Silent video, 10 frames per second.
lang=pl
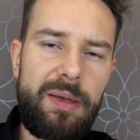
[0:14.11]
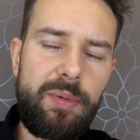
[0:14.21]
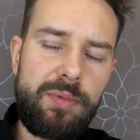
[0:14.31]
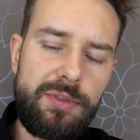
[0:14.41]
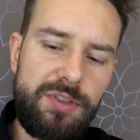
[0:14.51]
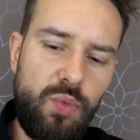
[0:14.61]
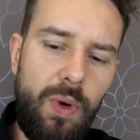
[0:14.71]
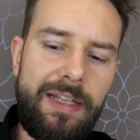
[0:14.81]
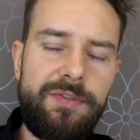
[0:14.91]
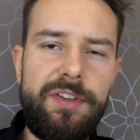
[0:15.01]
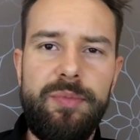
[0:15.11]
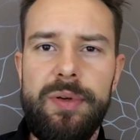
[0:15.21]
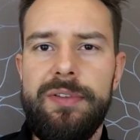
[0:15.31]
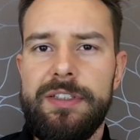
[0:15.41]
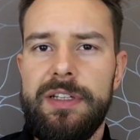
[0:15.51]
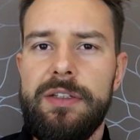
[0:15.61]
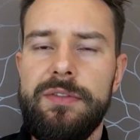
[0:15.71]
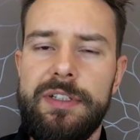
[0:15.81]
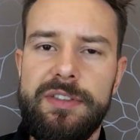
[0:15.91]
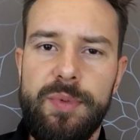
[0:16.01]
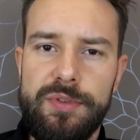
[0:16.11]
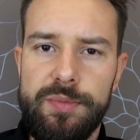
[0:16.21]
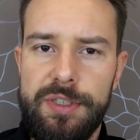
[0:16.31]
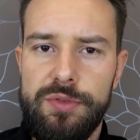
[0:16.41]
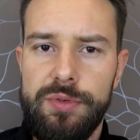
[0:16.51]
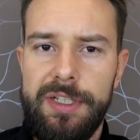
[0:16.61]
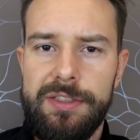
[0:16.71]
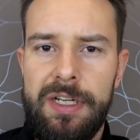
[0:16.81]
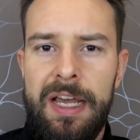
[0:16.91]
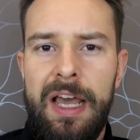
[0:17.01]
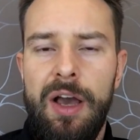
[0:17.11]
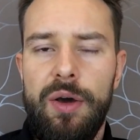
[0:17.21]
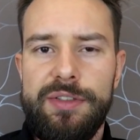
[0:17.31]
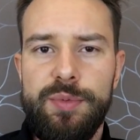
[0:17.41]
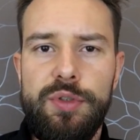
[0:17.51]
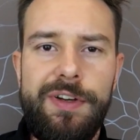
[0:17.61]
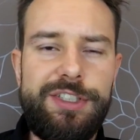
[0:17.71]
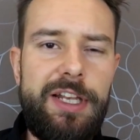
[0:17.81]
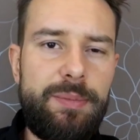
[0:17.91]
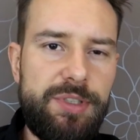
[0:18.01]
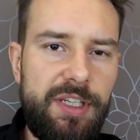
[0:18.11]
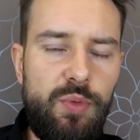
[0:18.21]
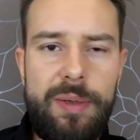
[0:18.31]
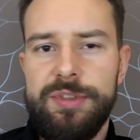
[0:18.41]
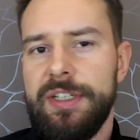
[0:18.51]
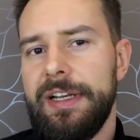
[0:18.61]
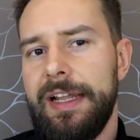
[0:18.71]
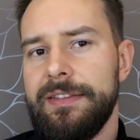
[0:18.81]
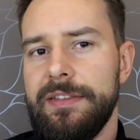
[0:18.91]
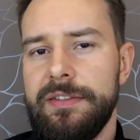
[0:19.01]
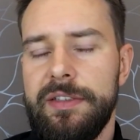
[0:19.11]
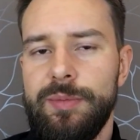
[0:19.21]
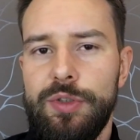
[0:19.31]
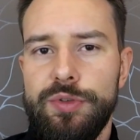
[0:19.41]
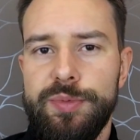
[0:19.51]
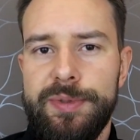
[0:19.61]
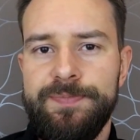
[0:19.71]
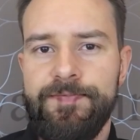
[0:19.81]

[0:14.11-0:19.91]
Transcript: tak by było Ci łatwiej wpływać na to, w jaki sposób się czujesz oraz budować lepsze i głębsze relacje z innymi ludźmi.